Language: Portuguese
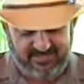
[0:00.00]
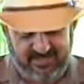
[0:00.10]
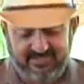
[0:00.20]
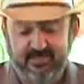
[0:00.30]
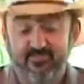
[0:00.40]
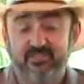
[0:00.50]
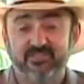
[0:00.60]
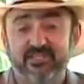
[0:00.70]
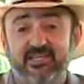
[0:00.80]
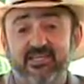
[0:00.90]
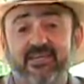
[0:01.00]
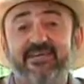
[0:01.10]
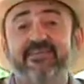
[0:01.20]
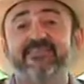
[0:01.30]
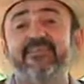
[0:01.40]
Essa moça que
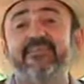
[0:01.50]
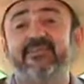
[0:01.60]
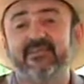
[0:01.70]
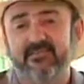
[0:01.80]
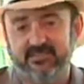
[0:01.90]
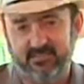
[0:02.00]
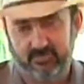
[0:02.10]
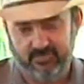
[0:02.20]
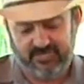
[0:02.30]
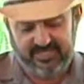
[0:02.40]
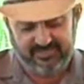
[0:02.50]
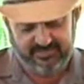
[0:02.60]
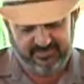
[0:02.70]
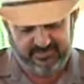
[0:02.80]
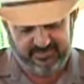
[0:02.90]
canta e encanta em todo o
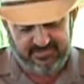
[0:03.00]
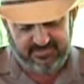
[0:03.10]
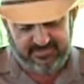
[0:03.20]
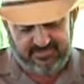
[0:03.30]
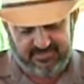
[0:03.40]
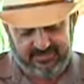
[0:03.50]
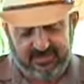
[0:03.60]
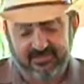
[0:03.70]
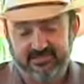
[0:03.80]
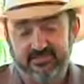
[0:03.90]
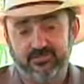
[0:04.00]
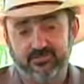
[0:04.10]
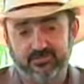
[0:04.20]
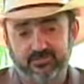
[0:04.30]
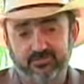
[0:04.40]
Brasil, já está lançando o
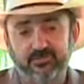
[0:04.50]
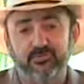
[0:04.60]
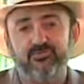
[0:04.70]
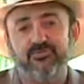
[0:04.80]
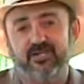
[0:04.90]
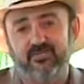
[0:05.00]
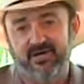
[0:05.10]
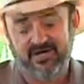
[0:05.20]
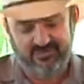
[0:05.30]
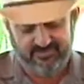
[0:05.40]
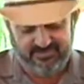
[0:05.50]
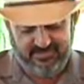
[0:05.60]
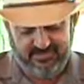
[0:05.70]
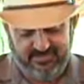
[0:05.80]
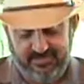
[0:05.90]
seu novo trabalho
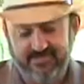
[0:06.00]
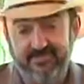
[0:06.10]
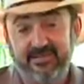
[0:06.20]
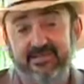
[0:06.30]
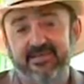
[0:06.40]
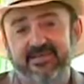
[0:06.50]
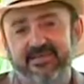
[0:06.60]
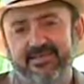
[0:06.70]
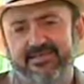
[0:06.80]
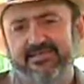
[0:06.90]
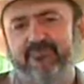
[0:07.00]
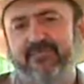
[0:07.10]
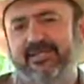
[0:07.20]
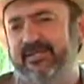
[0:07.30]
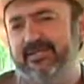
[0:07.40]
tá andando aí, tá
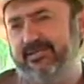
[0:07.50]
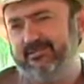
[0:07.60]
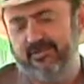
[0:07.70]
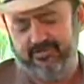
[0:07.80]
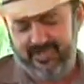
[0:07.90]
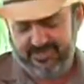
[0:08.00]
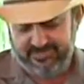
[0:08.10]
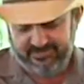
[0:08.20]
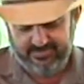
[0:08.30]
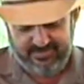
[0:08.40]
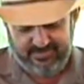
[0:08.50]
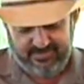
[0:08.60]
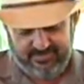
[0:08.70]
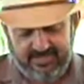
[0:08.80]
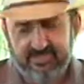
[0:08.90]
peregrinando pelo Brasil,
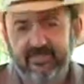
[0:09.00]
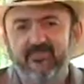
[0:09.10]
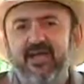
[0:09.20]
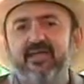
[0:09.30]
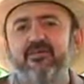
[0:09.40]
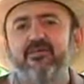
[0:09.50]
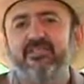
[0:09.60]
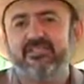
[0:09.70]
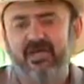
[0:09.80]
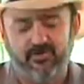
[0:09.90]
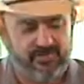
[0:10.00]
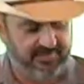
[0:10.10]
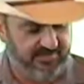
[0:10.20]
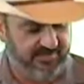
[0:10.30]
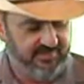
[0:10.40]
tá andando mais que notícia ruim.